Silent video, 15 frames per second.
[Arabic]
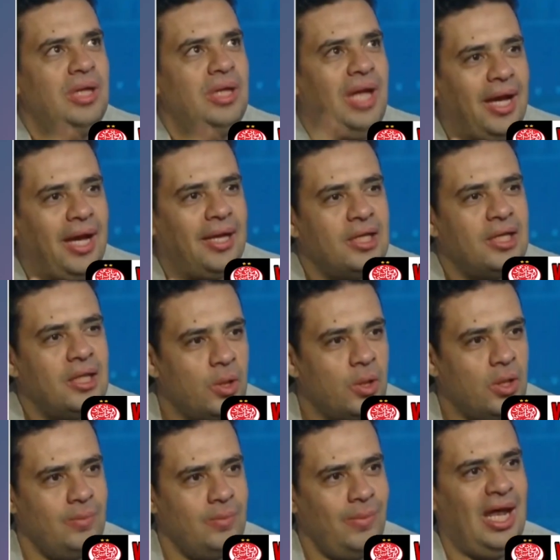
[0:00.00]
والحاجات اللي
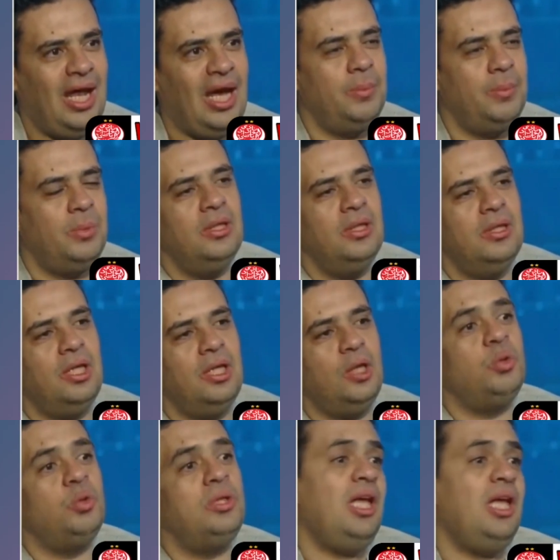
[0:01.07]
بره الملعب
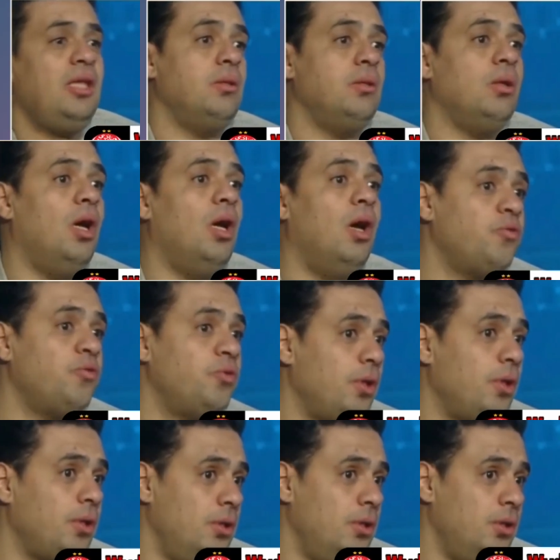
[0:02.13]
الوداد
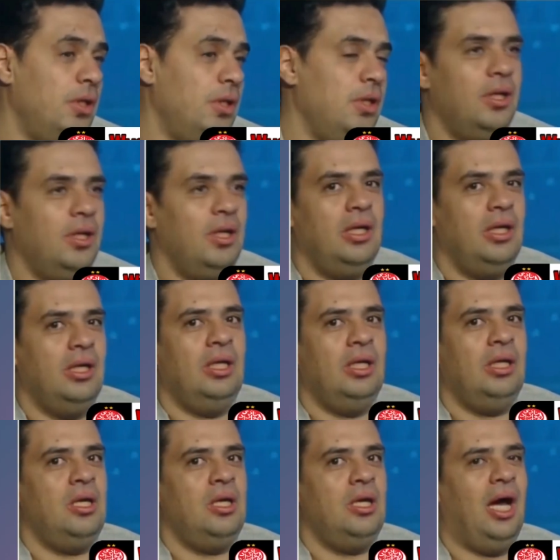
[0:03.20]
افضل
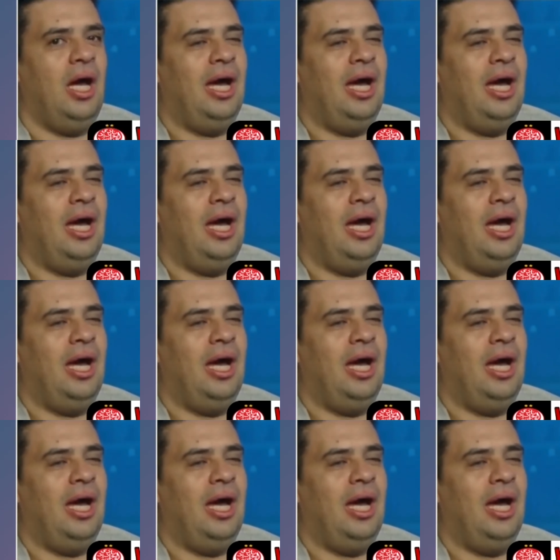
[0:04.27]
آه،